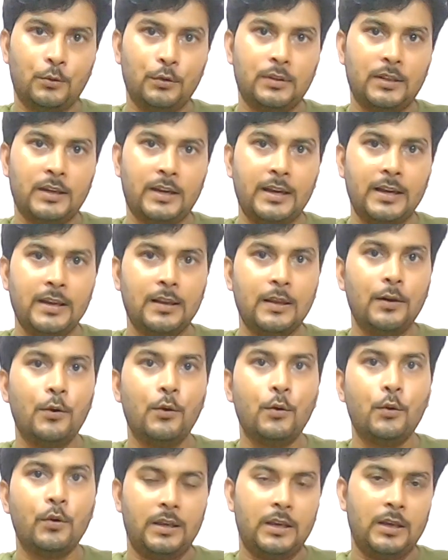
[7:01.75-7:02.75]
होता है कि
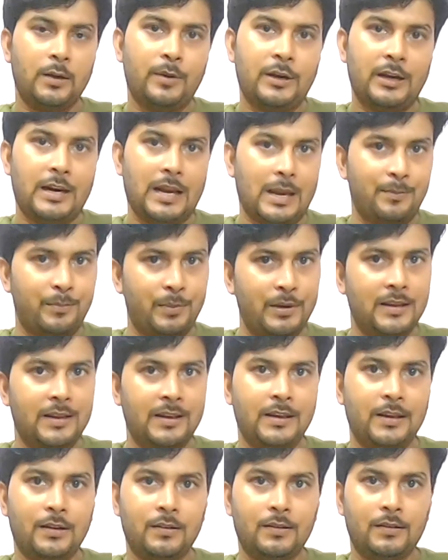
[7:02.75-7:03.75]
लोग एक बार एप्पल
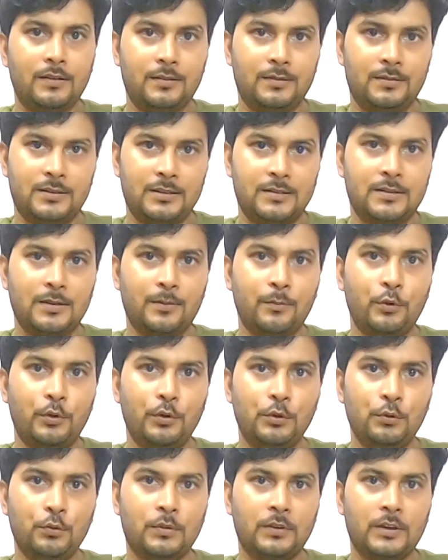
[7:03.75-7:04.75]
के सिस्टम को
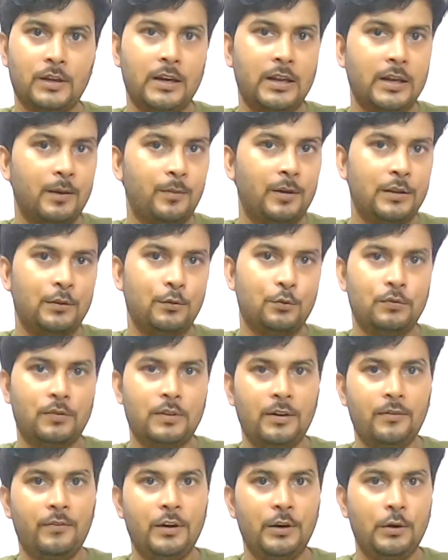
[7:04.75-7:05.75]
यूज करने के बाद
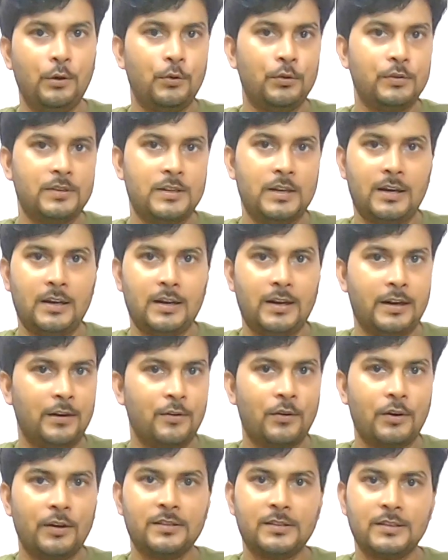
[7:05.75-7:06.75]
दूसरे विंडोज या
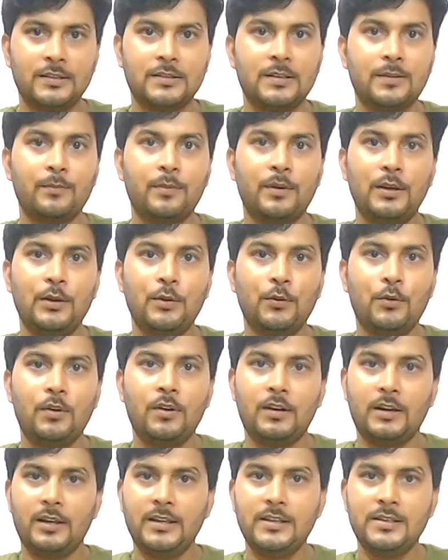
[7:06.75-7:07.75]
एंड्रॉयड सिस्टम की ओर
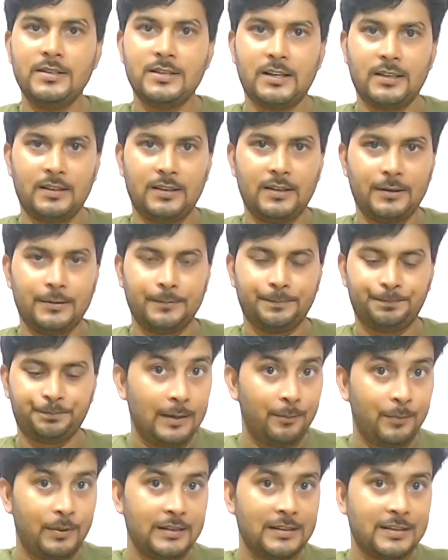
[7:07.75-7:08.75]
नहीं जाते हैं
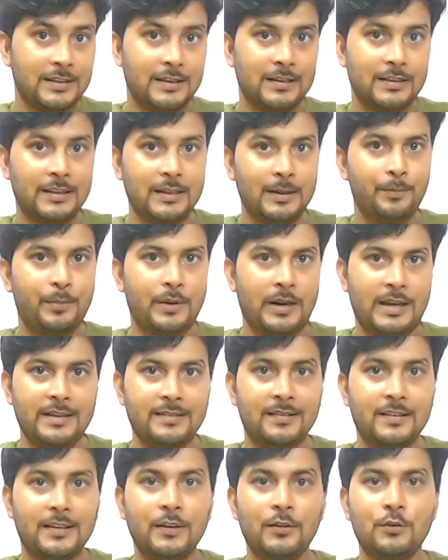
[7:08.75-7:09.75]
अब बात करते हैं
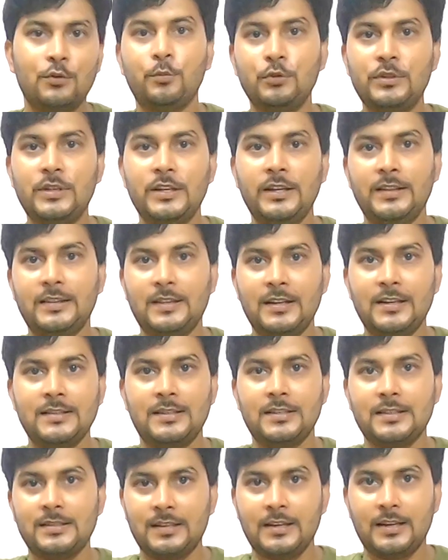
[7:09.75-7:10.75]
प्राइस की मुझे इतना
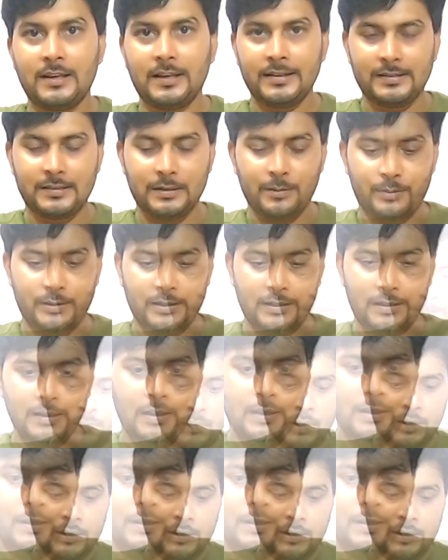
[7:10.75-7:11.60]
सस्ता कैसे पड़ा